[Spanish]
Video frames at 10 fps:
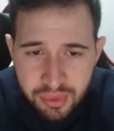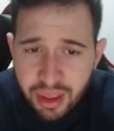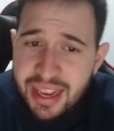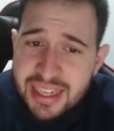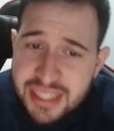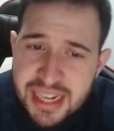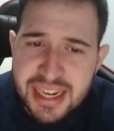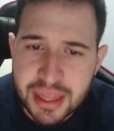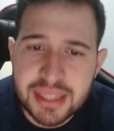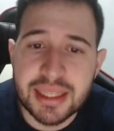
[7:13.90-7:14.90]
y sin
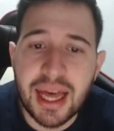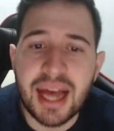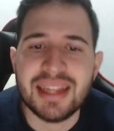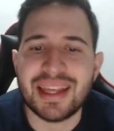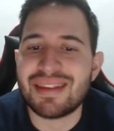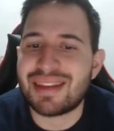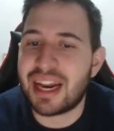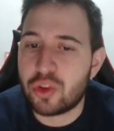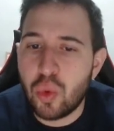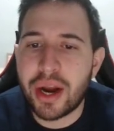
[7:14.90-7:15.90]
necesidad de
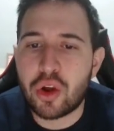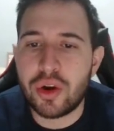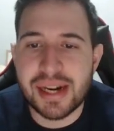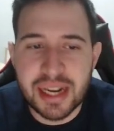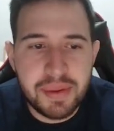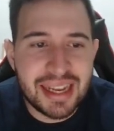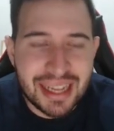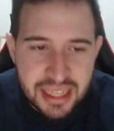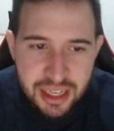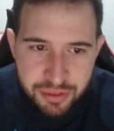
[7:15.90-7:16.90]
interactuar con el rival que
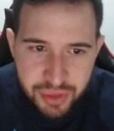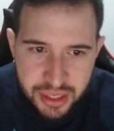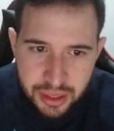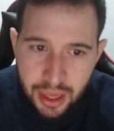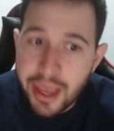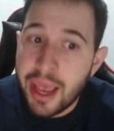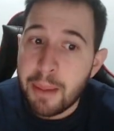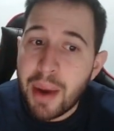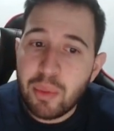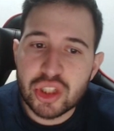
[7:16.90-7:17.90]
tienen enfrente.
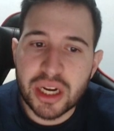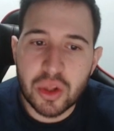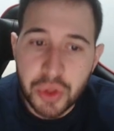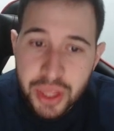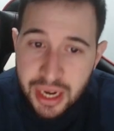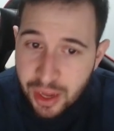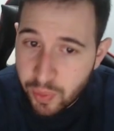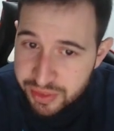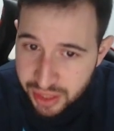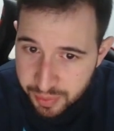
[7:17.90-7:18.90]
Vamos a reducir el
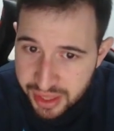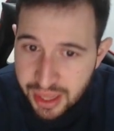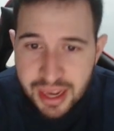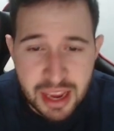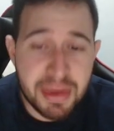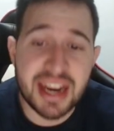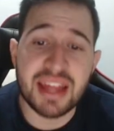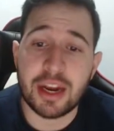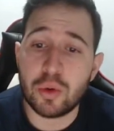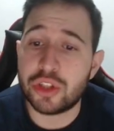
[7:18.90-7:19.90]
aguante de vida y maná
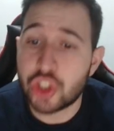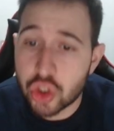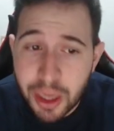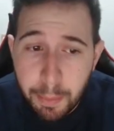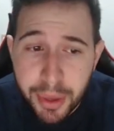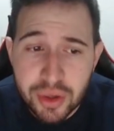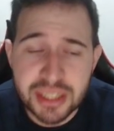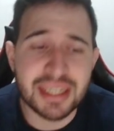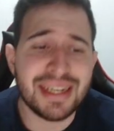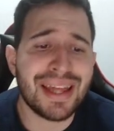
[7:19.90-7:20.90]
de algunos de esos
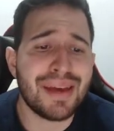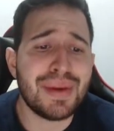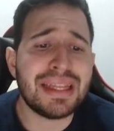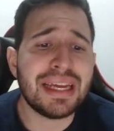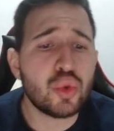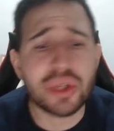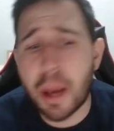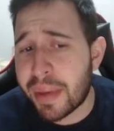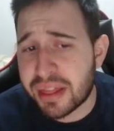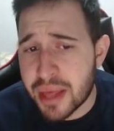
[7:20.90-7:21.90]
campeones y a debilitar sus
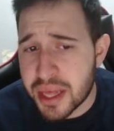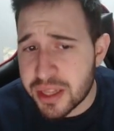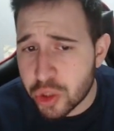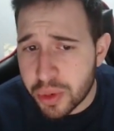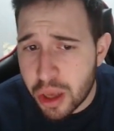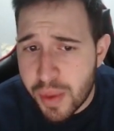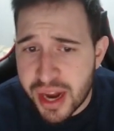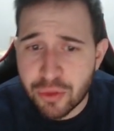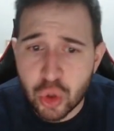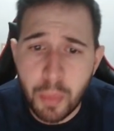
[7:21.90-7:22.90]
capacidades de sobrevivir
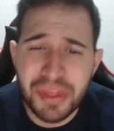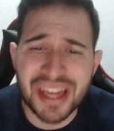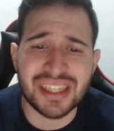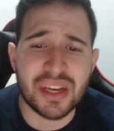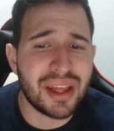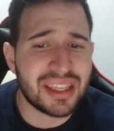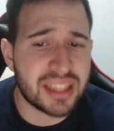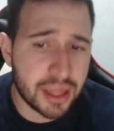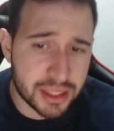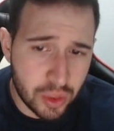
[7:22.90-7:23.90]
en top desde una
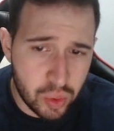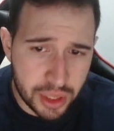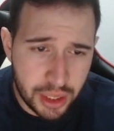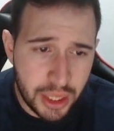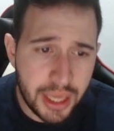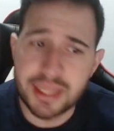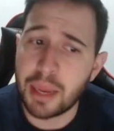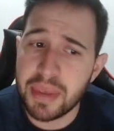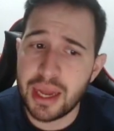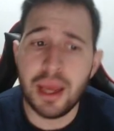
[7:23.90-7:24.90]
distancia segura.
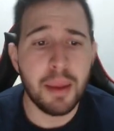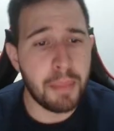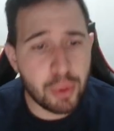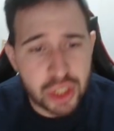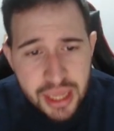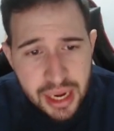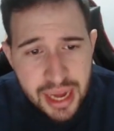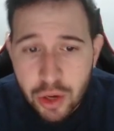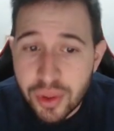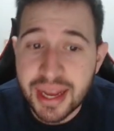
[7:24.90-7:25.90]
También vamos a darle
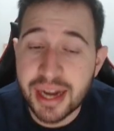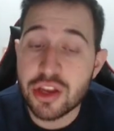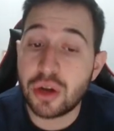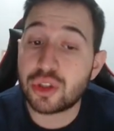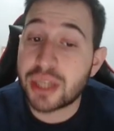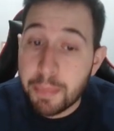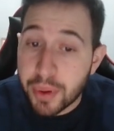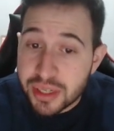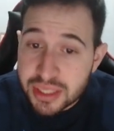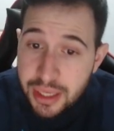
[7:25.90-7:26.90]
algo de cariño a los
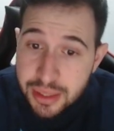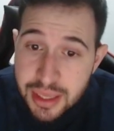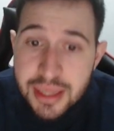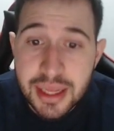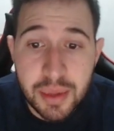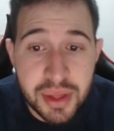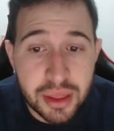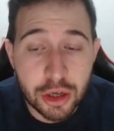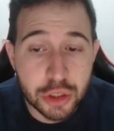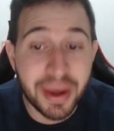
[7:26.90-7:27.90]
campeones que tienden a
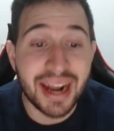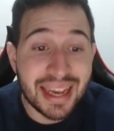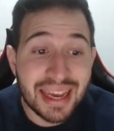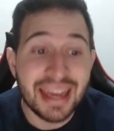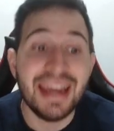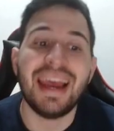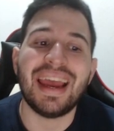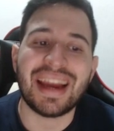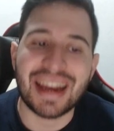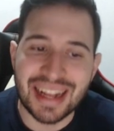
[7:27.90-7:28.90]
vencerlos para que,
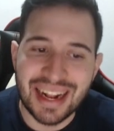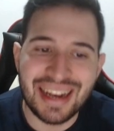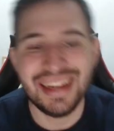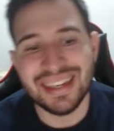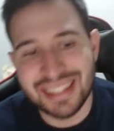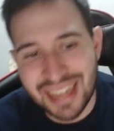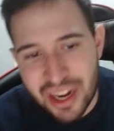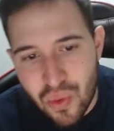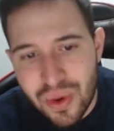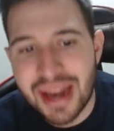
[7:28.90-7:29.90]
en general,
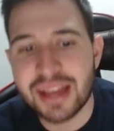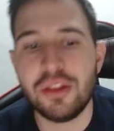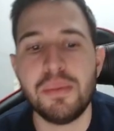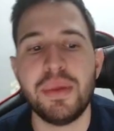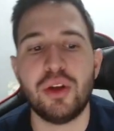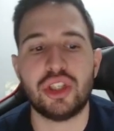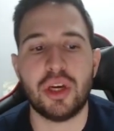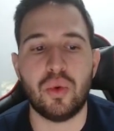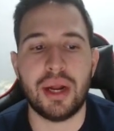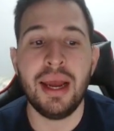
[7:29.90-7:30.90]
sean una elección menos
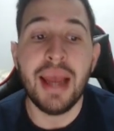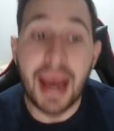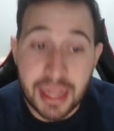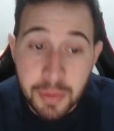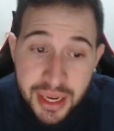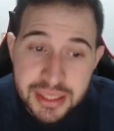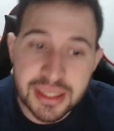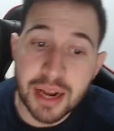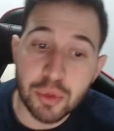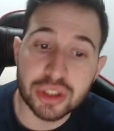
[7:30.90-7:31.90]
segura. Además,
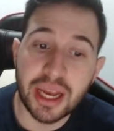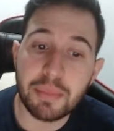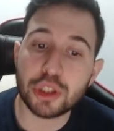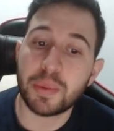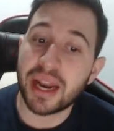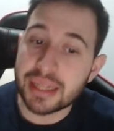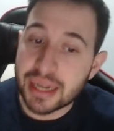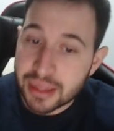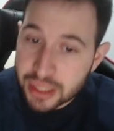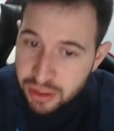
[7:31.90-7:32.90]
traemos cambios para ataque
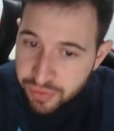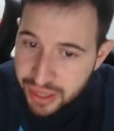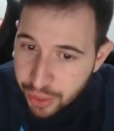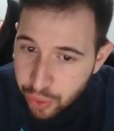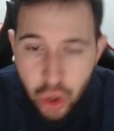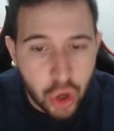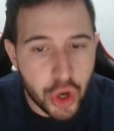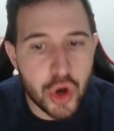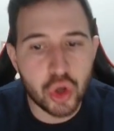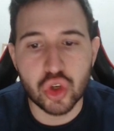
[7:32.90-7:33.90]
intensificado,
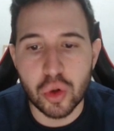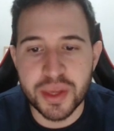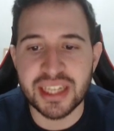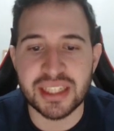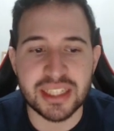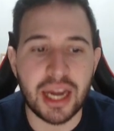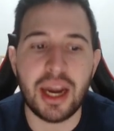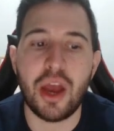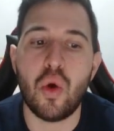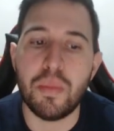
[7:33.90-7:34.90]
no os olvidéis de
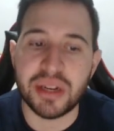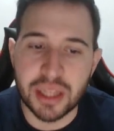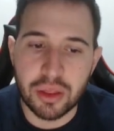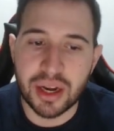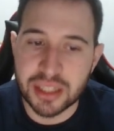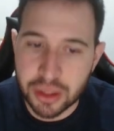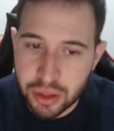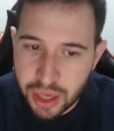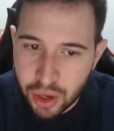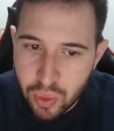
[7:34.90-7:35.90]
echarle un vistazo a la sección
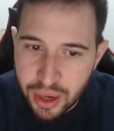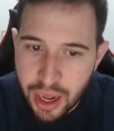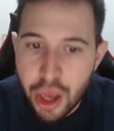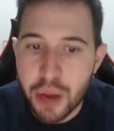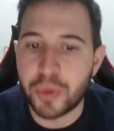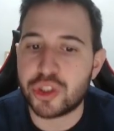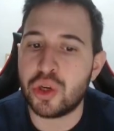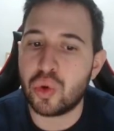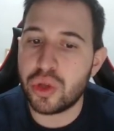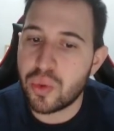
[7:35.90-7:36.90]
de la jungla, pues
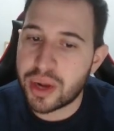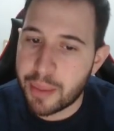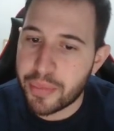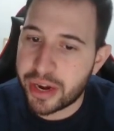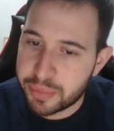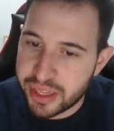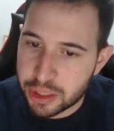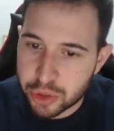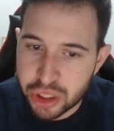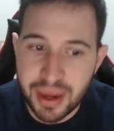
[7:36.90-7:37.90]
incluye un cambio a la peña
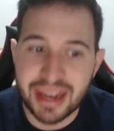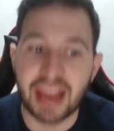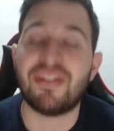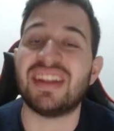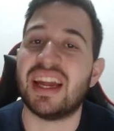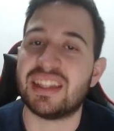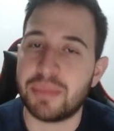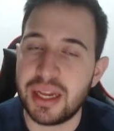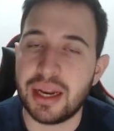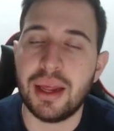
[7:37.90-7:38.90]
explosiva que afectará
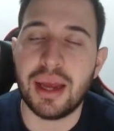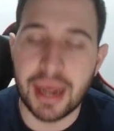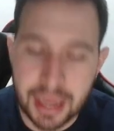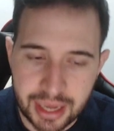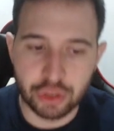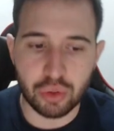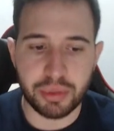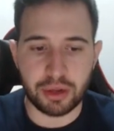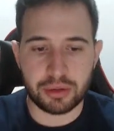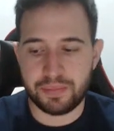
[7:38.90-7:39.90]
también a la calle superior.